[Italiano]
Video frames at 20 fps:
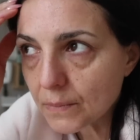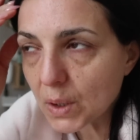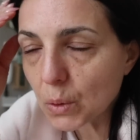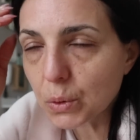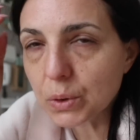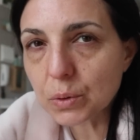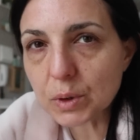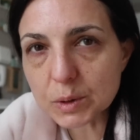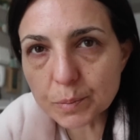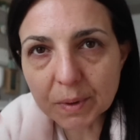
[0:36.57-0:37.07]

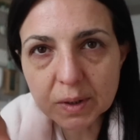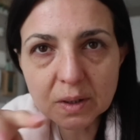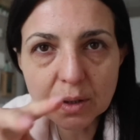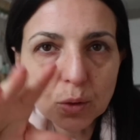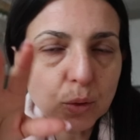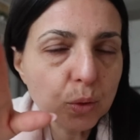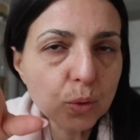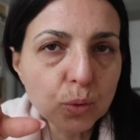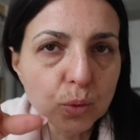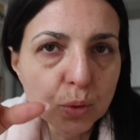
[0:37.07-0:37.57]
quindi ho
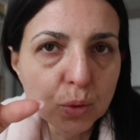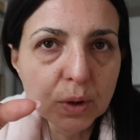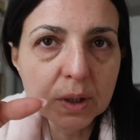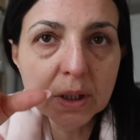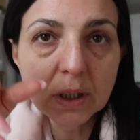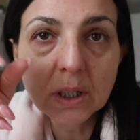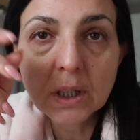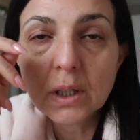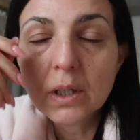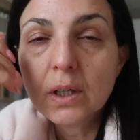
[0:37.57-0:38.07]
aspettato
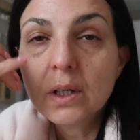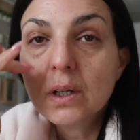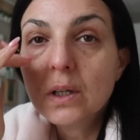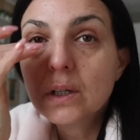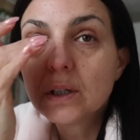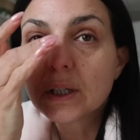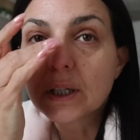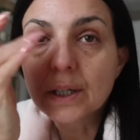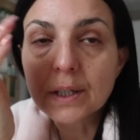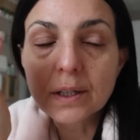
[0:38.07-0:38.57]
lui
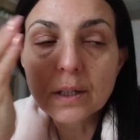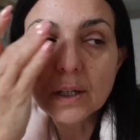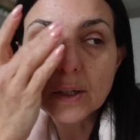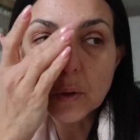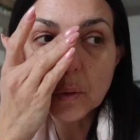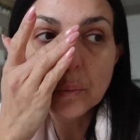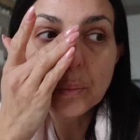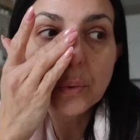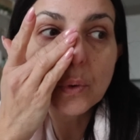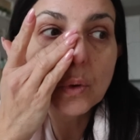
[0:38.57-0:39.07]

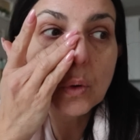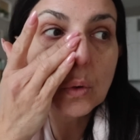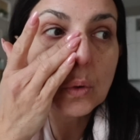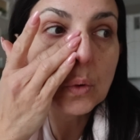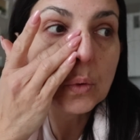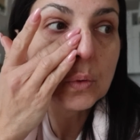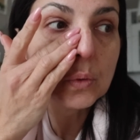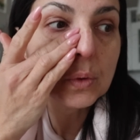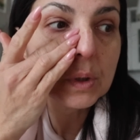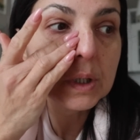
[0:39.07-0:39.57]
chiacchierato un po' con
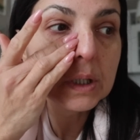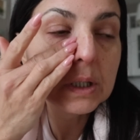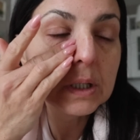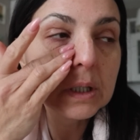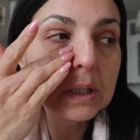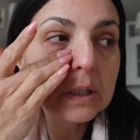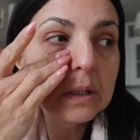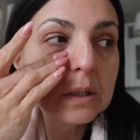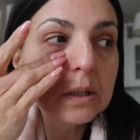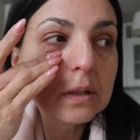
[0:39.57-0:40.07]

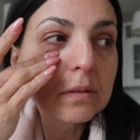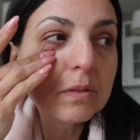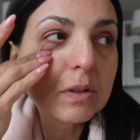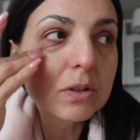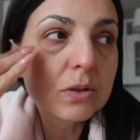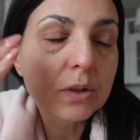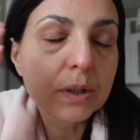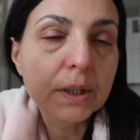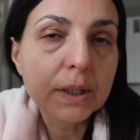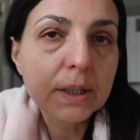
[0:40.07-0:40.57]
lui eh,
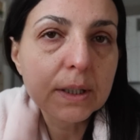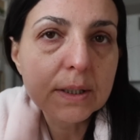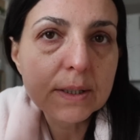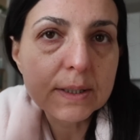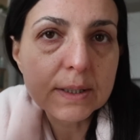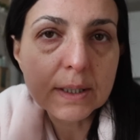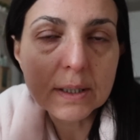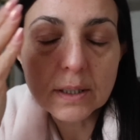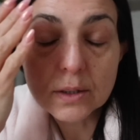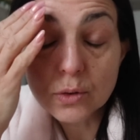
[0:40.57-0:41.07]
visto che ieri
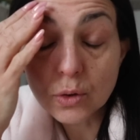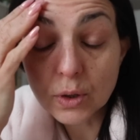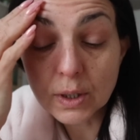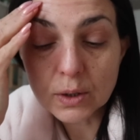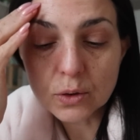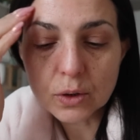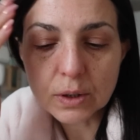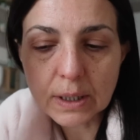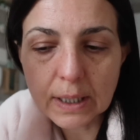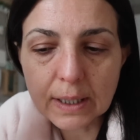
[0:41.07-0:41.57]
sera è
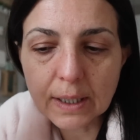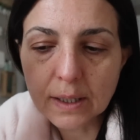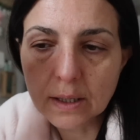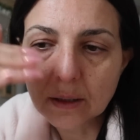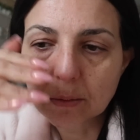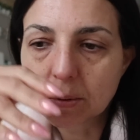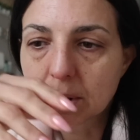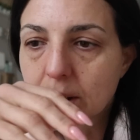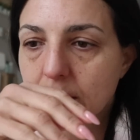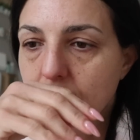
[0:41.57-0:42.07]
tornato
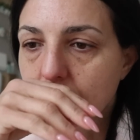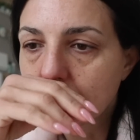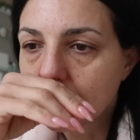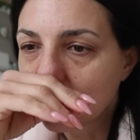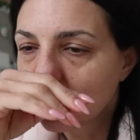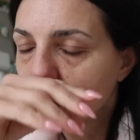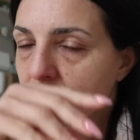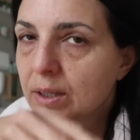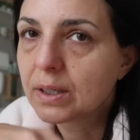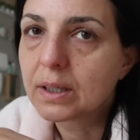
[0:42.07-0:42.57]
tardi perché
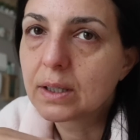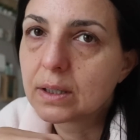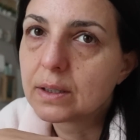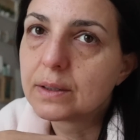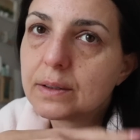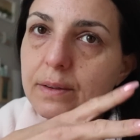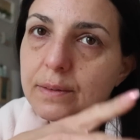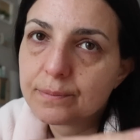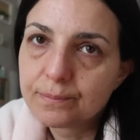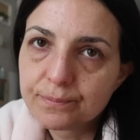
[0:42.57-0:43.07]

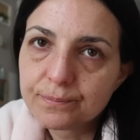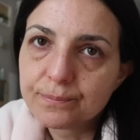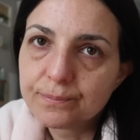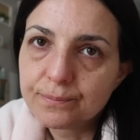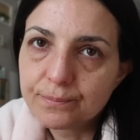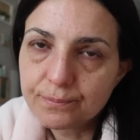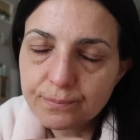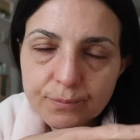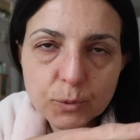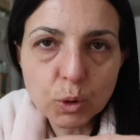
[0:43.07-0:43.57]
oltre
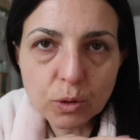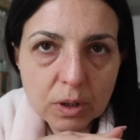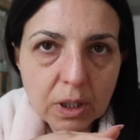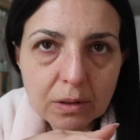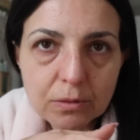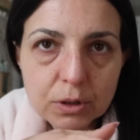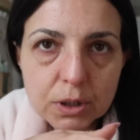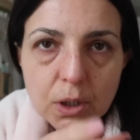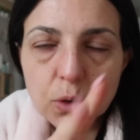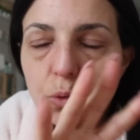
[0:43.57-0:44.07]
dove
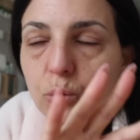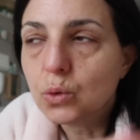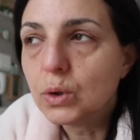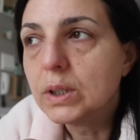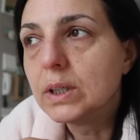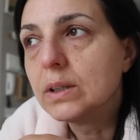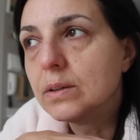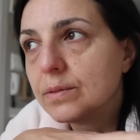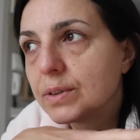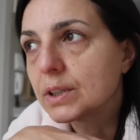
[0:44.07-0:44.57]
lavora
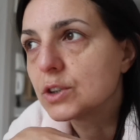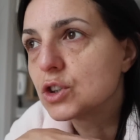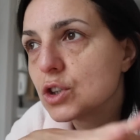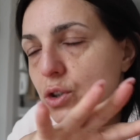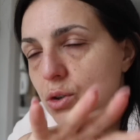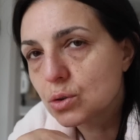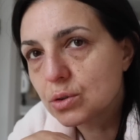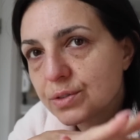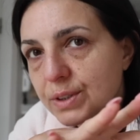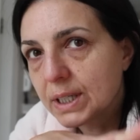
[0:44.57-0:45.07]
lui
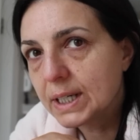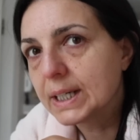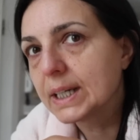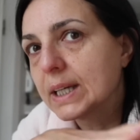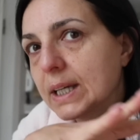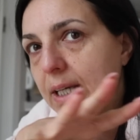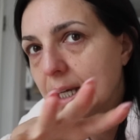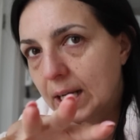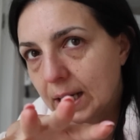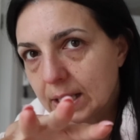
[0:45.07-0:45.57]
Francesco fa
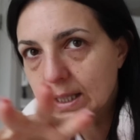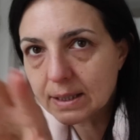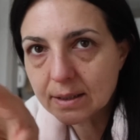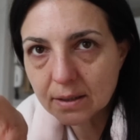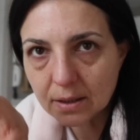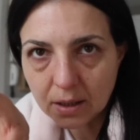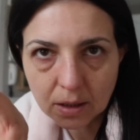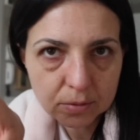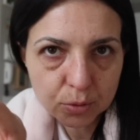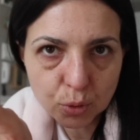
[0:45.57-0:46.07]
anche
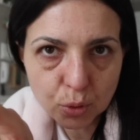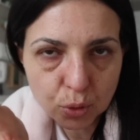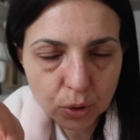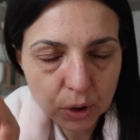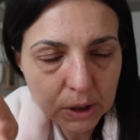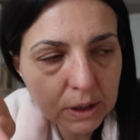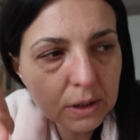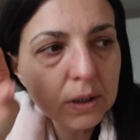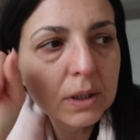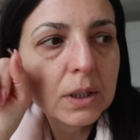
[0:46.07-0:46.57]
altri
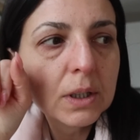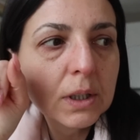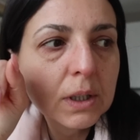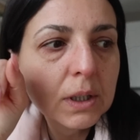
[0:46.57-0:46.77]
lavori